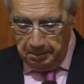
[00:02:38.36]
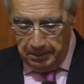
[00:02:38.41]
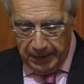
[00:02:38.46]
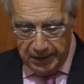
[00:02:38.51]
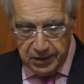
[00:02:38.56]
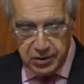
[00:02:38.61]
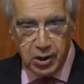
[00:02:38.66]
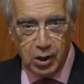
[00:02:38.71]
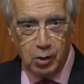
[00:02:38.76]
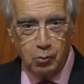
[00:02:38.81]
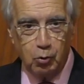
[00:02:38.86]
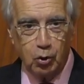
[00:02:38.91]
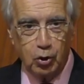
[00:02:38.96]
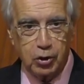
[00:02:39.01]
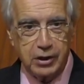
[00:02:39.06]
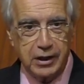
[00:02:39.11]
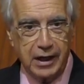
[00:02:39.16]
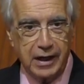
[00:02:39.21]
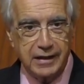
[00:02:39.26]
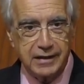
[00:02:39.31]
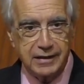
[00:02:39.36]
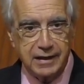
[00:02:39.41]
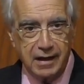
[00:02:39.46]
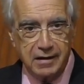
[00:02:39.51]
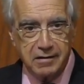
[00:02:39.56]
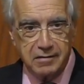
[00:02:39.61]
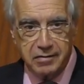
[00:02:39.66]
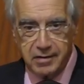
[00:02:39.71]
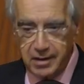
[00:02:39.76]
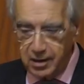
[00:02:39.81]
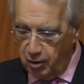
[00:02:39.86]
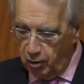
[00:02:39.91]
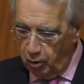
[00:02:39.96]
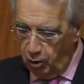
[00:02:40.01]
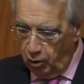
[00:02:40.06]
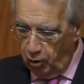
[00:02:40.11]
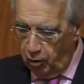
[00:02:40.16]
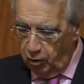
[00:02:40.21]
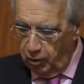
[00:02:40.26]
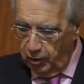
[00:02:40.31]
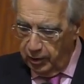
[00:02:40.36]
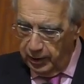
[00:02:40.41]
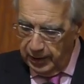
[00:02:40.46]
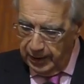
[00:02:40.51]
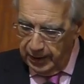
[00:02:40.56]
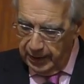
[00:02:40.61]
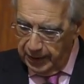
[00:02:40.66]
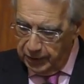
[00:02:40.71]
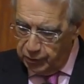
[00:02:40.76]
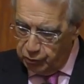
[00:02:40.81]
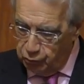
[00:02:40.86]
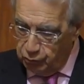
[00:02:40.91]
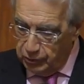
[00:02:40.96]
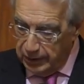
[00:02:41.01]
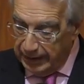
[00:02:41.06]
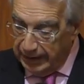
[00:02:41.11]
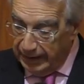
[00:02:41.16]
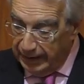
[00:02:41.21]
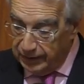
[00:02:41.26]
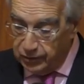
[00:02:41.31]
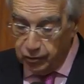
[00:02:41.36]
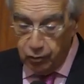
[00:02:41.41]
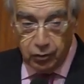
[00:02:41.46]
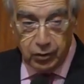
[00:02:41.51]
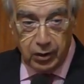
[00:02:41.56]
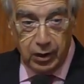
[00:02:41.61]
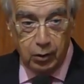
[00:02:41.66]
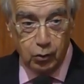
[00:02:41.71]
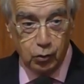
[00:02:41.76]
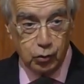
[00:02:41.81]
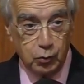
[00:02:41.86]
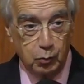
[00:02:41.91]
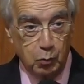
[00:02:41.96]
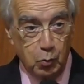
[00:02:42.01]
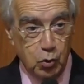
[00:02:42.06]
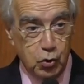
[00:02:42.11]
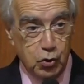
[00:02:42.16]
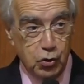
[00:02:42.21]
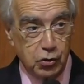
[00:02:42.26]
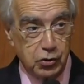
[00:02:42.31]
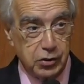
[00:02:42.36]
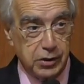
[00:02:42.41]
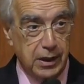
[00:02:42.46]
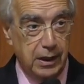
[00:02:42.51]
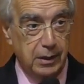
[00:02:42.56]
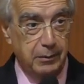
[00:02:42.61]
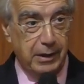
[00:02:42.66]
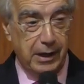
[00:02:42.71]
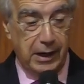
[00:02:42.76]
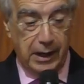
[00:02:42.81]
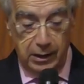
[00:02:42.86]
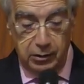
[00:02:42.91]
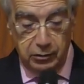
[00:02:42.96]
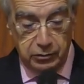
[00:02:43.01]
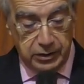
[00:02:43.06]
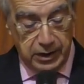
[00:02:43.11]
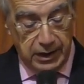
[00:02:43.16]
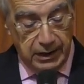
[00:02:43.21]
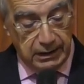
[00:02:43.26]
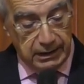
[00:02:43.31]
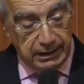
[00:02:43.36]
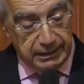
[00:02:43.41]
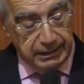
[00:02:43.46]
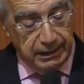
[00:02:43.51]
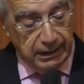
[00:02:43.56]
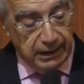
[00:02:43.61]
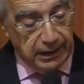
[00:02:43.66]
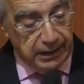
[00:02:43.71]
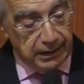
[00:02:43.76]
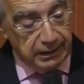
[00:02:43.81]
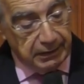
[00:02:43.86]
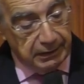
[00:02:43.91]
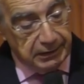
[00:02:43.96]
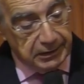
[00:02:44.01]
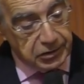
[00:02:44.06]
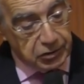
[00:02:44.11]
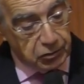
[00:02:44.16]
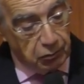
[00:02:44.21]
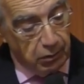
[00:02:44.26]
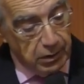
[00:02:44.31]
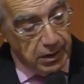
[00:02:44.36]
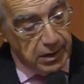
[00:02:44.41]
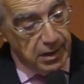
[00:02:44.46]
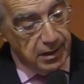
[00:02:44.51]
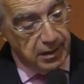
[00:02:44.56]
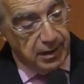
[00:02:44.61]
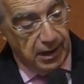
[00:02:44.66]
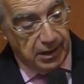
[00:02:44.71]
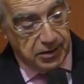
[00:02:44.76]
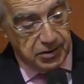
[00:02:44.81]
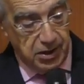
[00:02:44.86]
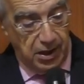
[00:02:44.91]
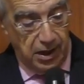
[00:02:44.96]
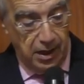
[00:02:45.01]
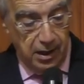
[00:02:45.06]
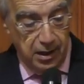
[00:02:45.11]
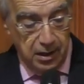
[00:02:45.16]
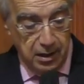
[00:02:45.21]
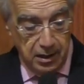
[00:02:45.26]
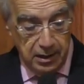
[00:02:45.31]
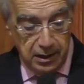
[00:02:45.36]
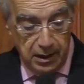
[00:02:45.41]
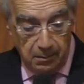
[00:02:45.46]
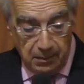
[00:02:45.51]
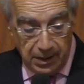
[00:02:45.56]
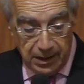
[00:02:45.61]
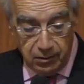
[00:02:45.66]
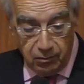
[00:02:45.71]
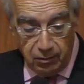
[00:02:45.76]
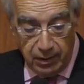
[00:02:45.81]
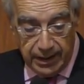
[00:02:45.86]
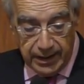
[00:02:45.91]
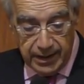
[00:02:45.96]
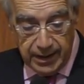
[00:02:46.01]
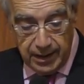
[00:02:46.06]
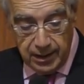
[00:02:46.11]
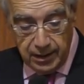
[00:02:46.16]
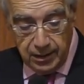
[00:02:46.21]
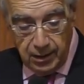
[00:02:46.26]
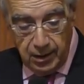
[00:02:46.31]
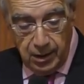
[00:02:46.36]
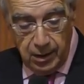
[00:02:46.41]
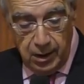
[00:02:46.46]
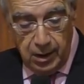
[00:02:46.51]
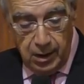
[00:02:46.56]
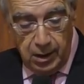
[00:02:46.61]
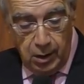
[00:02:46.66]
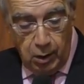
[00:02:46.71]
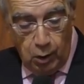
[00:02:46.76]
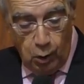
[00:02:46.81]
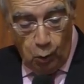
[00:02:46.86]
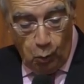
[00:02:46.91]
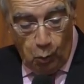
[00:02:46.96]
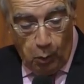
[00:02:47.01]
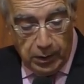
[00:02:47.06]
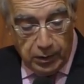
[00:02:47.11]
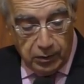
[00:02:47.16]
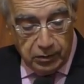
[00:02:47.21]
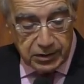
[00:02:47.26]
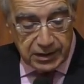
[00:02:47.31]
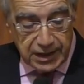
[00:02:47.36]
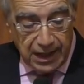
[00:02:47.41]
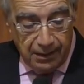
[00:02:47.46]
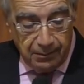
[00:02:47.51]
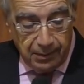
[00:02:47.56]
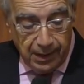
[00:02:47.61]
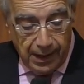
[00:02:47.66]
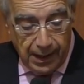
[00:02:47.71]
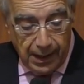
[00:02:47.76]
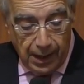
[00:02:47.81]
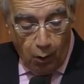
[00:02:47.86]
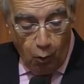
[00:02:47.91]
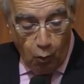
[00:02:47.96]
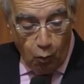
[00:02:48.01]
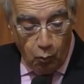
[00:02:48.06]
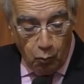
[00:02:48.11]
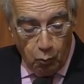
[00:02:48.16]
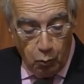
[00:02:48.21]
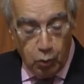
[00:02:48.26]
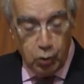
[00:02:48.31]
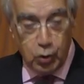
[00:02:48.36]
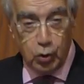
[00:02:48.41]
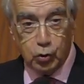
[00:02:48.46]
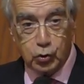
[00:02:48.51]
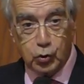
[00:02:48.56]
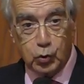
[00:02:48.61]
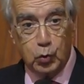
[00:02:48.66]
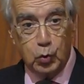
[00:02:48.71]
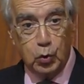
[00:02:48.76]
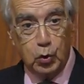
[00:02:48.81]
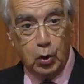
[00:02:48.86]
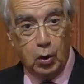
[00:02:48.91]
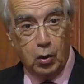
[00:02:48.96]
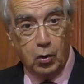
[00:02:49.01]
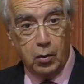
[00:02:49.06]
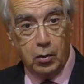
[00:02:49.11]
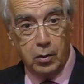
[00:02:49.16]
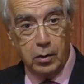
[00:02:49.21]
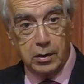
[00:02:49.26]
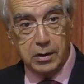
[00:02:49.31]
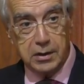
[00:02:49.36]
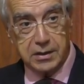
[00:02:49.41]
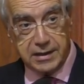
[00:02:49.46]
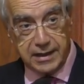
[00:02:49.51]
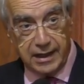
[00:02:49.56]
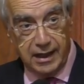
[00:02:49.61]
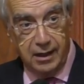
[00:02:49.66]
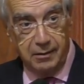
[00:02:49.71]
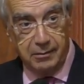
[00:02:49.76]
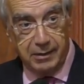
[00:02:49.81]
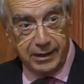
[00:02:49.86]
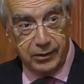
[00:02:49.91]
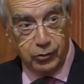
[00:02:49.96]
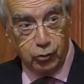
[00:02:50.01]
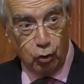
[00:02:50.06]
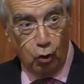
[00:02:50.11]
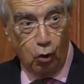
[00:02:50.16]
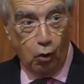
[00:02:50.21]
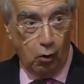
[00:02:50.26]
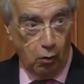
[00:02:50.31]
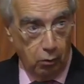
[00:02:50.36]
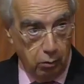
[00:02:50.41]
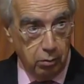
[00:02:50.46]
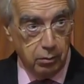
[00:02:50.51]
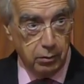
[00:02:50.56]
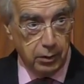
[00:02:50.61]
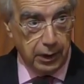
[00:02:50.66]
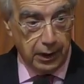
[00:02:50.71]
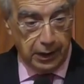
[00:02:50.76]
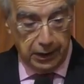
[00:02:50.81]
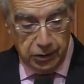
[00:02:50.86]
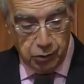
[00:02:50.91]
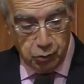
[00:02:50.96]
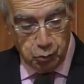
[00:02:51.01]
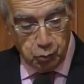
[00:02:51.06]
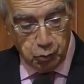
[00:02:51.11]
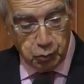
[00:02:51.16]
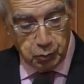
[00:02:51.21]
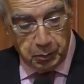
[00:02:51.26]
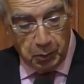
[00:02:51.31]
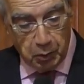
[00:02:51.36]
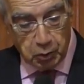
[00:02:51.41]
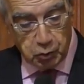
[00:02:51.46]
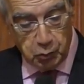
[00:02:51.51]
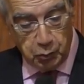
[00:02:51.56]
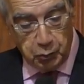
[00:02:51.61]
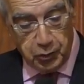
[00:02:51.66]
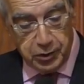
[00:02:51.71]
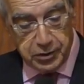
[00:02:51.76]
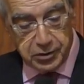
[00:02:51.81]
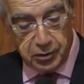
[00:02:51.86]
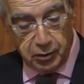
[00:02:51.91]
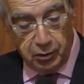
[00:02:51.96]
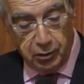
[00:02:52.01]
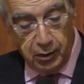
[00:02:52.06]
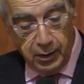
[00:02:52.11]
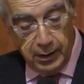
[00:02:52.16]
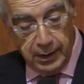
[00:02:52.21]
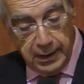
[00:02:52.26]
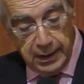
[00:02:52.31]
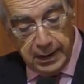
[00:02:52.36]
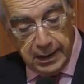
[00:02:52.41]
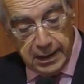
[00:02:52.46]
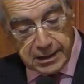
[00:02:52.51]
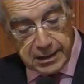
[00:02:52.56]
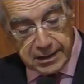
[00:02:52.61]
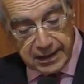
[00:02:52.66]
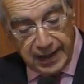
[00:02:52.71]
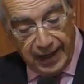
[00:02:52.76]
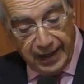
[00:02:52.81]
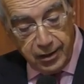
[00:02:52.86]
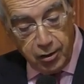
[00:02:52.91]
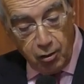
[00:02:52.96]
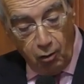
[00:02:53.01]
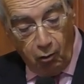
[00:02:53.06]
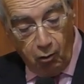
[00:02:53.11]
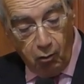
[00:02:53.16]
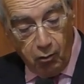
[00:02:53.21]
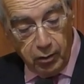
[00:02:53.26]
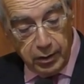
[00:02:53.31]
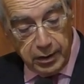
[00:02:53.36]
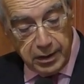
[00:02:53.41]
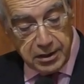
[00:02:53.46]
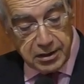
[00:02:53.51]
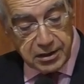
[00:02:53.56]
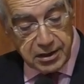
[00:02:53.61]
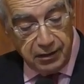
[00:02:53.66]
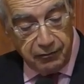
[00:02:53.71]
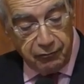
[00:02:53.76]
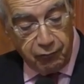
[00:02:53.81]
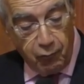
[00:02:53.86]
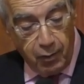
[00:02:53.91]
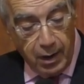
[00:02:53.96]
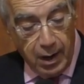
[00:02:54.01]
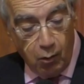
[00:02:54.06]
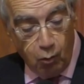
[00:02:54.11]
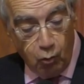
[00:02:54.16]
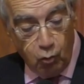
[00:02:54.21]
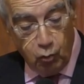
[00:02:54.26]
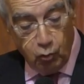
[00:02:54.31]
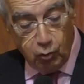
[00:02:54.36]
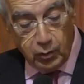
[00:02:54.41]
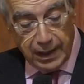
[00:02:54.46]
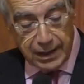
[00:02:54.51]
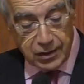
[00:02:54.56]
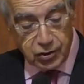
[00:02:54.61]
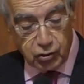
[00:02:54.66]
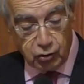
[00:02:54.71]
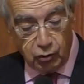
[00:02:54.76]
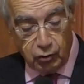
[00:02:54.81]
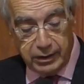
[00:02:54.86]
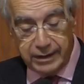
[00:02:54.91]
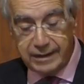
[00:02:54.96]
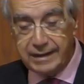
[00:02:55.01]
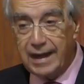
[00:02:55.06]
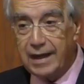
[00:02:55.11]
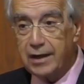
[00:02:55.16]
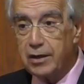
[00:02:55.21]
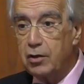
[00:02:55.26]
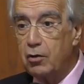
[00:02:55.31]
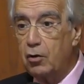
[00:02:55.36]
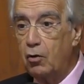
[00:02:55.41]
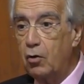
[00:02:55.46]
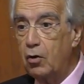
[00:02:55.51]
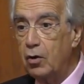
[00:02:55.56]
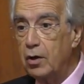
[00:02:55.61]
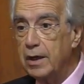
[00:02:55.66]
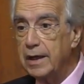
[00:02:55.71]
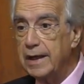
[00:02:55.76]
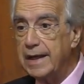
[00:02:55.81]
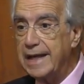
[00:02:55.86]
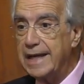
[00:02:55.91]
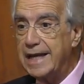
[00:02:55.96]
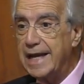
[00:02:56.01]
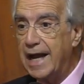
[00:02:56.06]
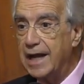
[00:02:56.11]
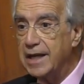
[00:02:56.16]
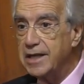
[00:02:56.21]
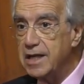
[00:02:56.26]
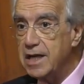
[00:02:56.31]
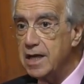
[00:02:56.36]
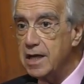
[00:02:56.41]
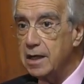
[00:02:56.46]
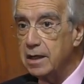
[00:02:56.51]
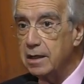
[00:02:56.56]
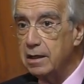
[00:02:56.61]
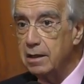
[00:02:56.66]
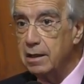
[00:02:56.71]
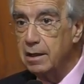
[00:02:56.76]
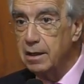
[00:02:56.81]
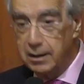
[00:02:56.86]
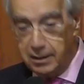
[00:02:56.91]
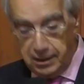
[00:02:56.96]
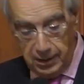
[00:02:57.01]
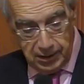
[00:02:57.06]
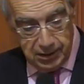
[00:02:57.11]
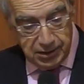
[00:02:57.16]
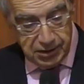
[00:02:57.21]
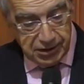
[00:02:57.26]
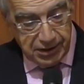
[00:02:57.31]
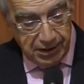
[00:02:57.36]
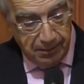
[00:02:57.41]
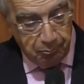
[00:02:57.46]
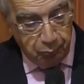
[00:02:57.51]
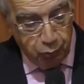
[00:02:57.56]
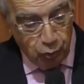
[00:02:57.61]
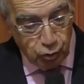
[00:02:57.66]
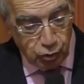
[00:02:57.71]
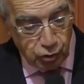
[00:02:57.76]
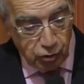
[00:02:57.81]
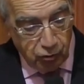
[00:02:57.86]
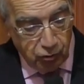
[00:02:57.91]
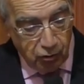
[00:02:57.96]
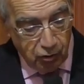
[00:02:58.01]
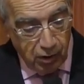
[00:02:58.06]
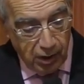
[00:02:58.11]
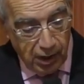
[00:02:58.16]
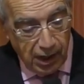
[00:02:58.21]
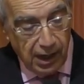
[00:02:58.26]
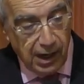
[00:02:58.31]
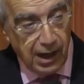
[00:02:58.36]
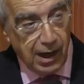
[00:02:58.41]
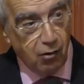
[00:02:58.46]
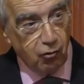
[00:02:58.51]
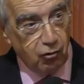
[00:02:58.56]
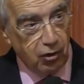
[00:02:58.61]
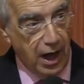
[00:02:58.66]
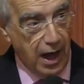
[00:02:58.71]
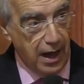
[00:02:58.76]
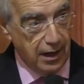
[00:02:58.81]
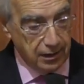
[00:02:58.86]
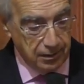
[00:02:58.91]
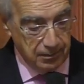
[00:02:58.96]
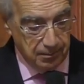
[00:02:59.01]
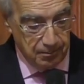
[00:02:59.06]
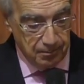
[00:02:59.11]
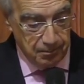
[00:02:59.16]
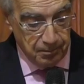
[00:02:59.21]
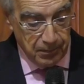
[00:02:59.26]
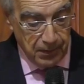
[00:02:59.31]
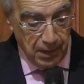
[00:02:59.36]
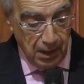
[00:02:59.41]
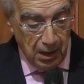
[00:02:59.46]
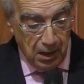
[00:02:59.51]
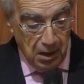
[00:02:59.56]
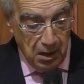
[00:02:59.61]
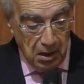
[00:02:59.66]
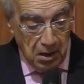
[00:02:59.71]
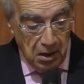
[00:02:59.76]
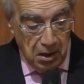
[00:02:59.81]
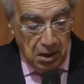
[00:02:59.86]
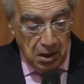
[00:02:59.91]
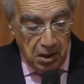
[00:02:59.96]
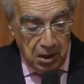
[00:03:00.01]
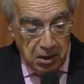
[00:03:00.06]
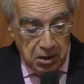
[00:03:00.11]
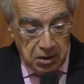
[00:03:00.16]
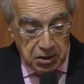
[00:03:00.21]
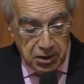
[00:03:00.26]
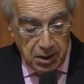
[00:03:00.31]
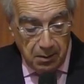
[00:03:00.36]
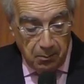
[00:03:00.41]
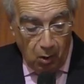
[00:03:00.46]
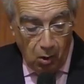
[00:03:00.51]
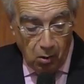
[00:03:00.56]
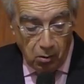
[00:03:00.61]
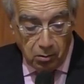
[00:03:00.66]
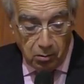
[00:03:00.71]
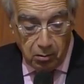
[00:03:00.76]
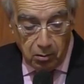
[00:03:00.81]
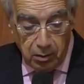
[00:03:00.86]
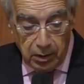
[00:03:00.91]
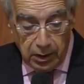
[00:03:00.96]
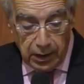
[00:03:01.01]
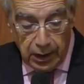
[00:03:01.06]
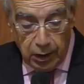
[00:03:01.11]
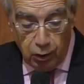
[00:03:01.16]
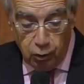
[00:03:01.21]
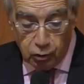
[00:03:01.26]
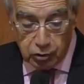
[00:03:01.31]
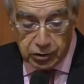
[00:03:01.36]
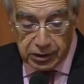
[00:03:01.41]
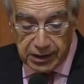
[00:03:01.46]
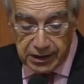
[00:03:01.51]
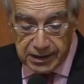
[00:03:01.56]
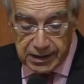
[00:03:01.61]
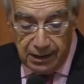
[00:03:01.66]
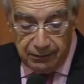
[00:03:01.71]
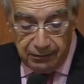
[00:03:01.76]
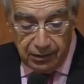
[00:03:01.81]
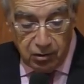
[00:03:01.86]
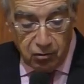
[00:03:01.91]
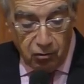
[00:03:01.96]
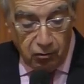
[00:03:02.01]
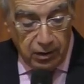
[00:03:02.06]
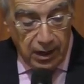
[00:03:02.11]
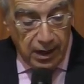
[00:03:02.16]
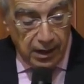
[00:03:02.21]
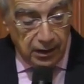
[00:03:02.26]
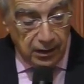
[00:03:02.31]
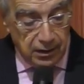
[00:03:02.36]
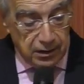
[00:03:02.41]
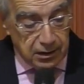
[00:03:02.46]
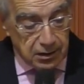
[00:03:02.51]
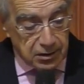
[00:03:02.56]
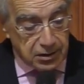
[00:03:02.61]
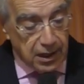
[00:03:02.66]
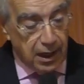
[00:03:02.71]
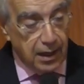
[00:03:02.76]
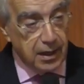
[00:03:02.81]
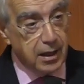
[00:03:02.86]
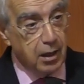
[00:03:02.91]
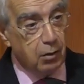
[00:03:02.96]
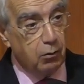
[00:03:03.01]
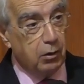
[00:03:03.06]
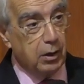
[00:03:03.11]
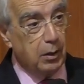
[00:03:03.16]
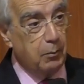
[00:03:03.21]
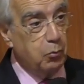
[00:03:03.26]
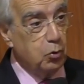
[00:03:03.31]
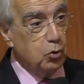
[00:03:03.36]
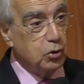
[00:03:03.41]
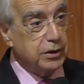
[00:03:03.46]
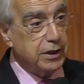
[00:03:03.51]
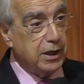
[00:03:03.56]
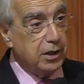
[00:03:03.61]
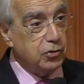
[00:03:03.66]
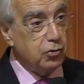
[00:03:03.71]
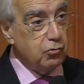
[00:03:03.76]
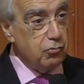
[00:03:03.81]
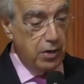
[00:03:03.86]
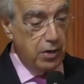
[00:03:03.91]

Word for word: versículo 35. Es un relato de los muchos que el Evangelio tiene acerca de Cristo y dice así. De madrugada, cuando estaba aún muy oscuro, se levantó Jesús, por supuesto, Salió y se fue a un lugar solitario y allí se puso a orar. Simón y los que estaban con él salieron en busca